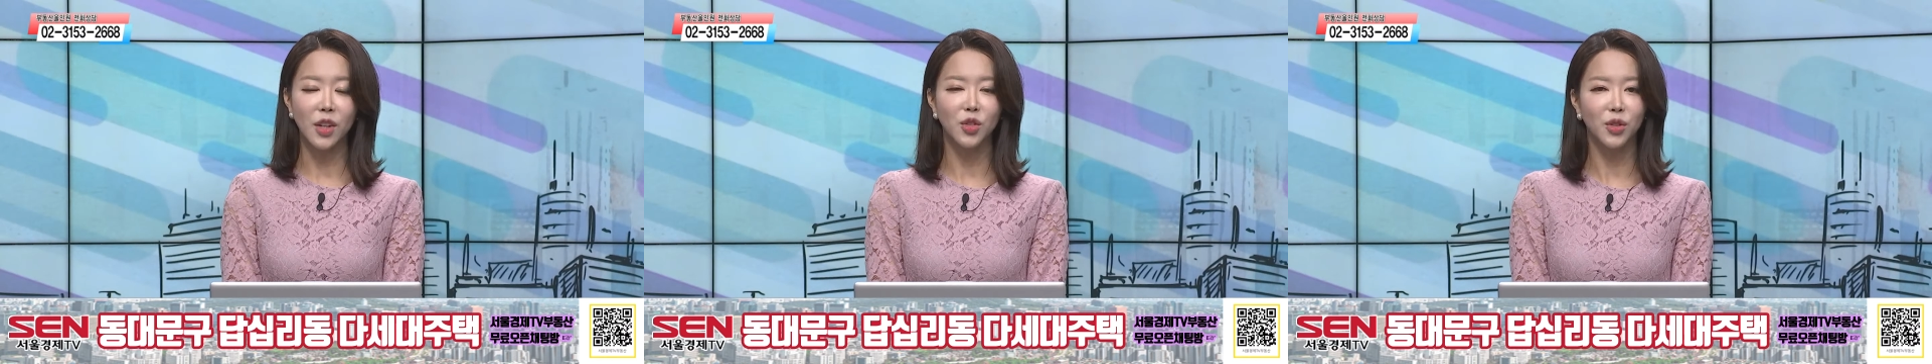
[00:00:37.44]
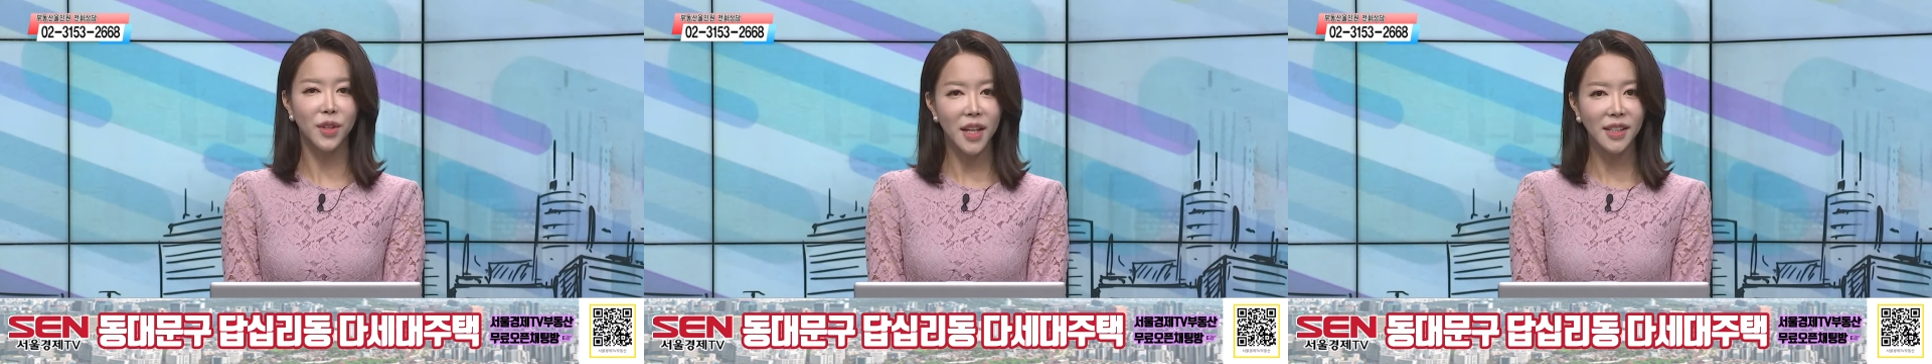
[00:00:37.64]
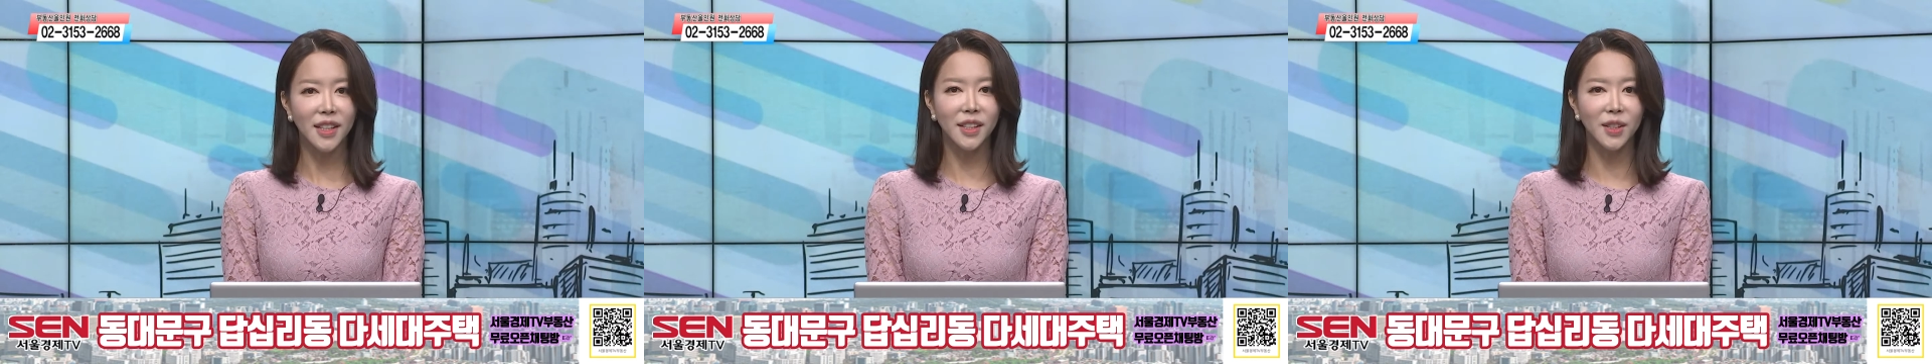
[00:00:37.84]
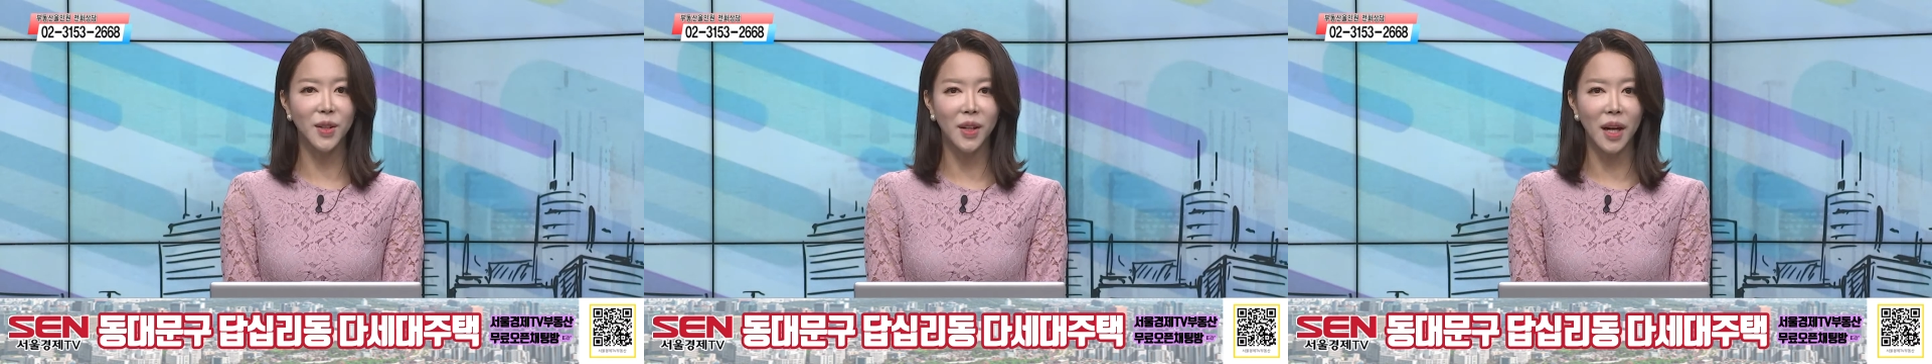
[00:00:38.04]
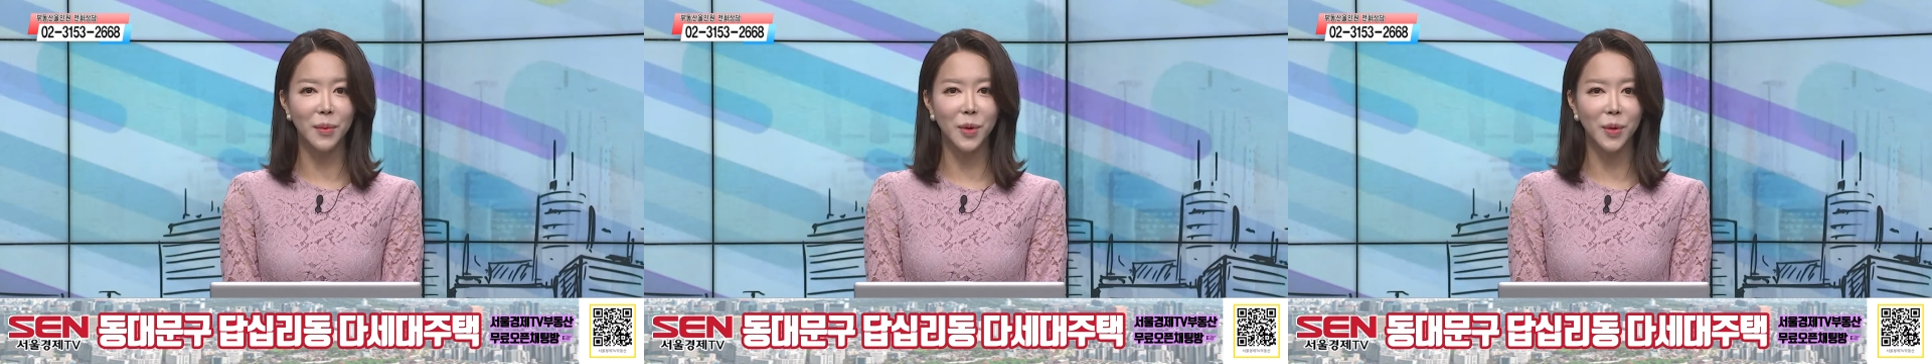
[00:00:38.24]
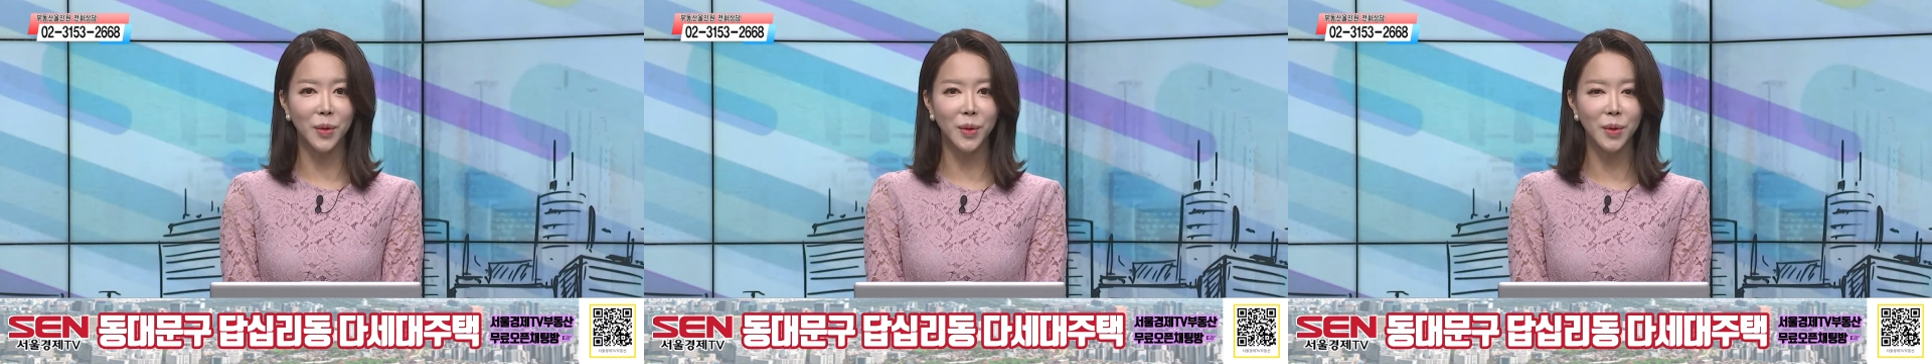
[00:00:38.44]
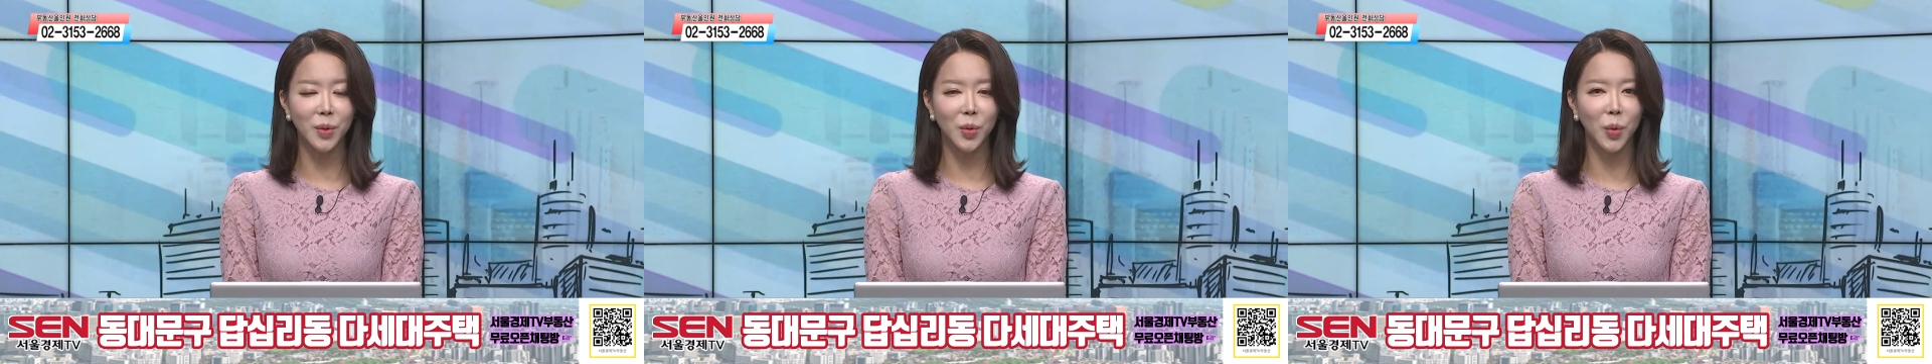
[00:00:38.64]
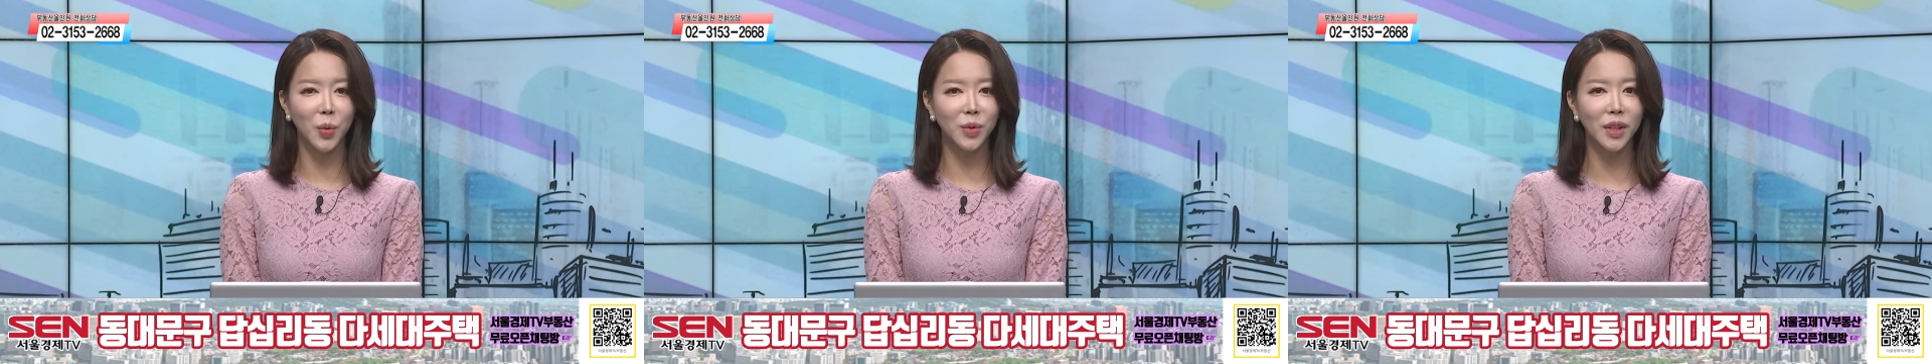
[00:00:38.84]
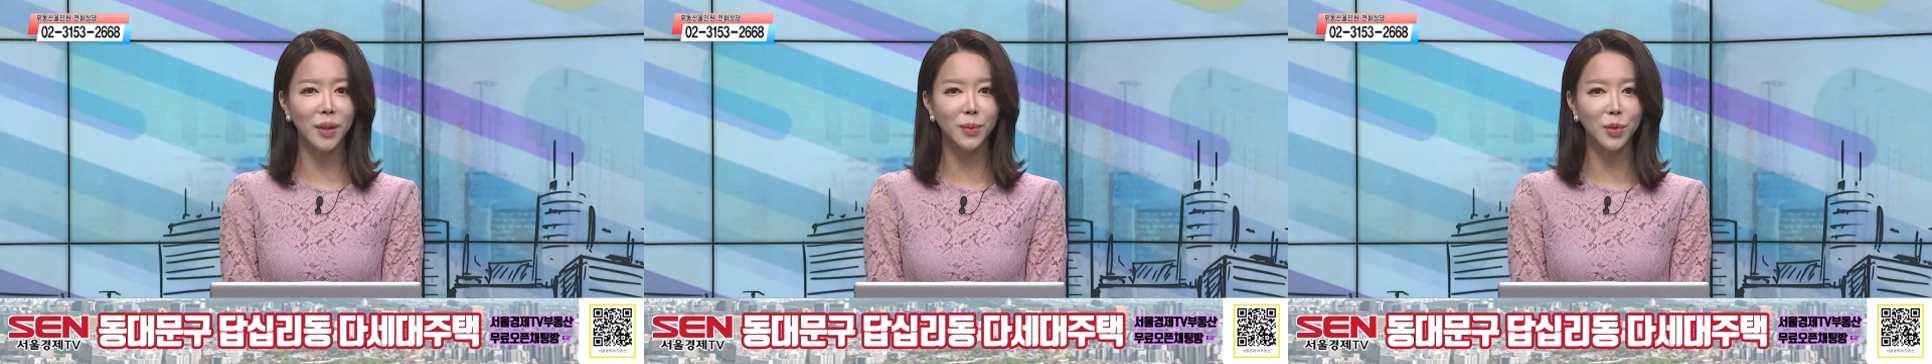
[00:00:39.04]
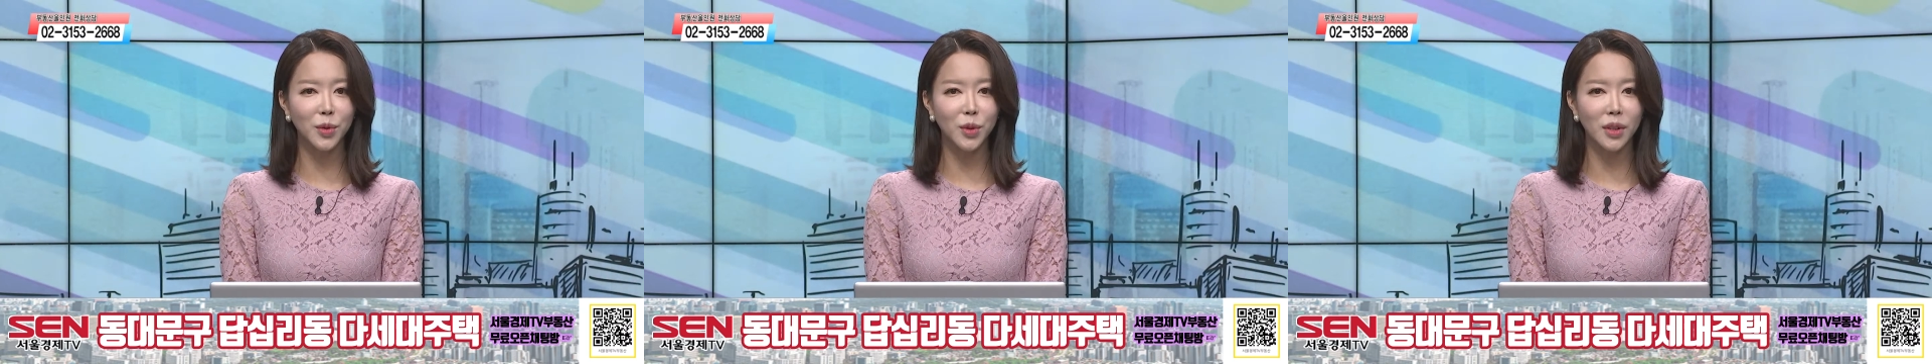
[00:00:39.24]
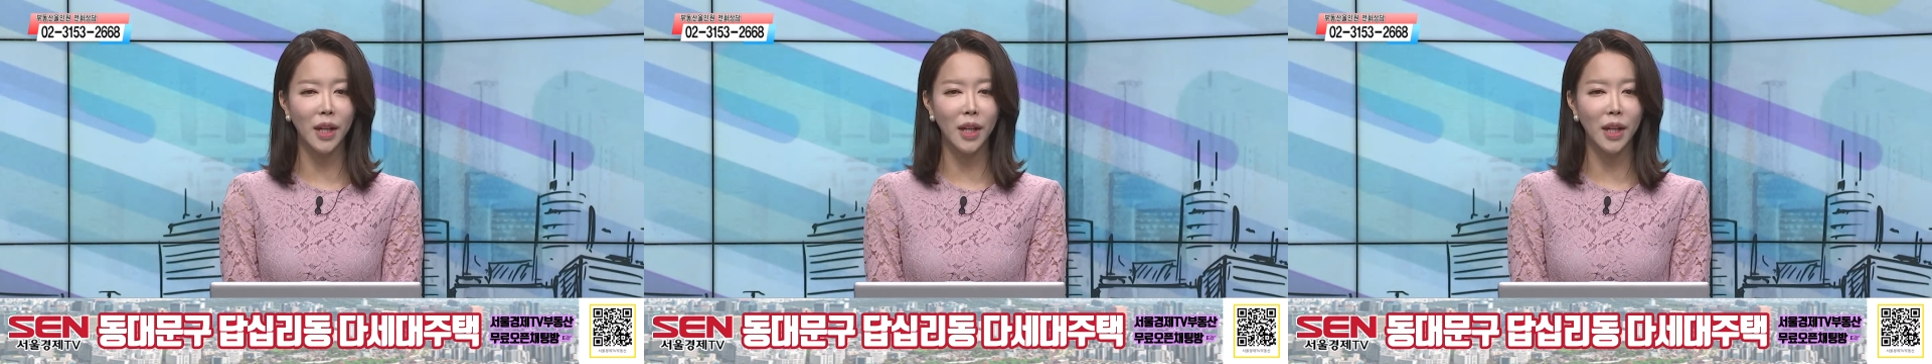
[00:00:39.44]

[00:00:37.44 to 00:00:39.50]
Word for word: 주택 찾으러 가볼 곳 동대문구